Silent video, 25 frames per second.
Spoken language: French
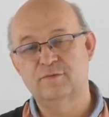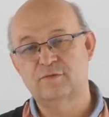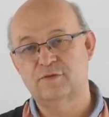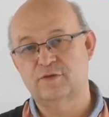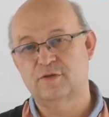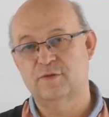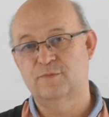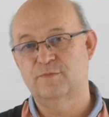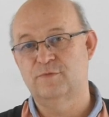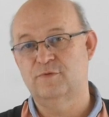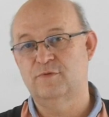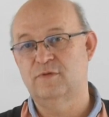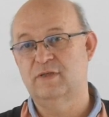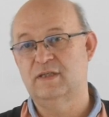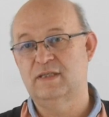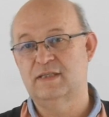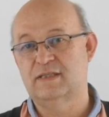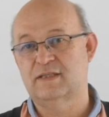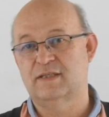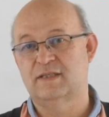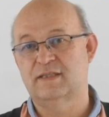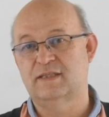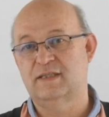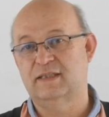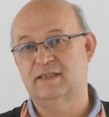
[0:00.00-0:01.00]
nous sommes une
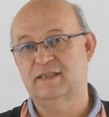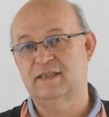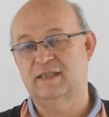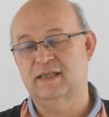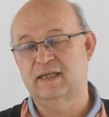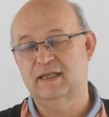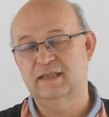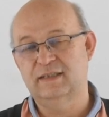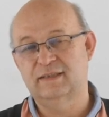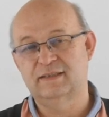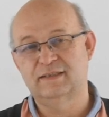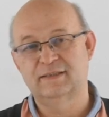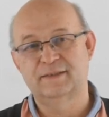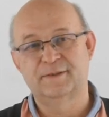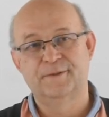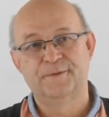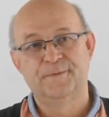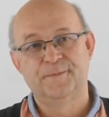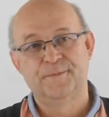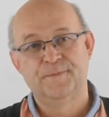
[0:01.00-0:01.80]
liste sans étiquette.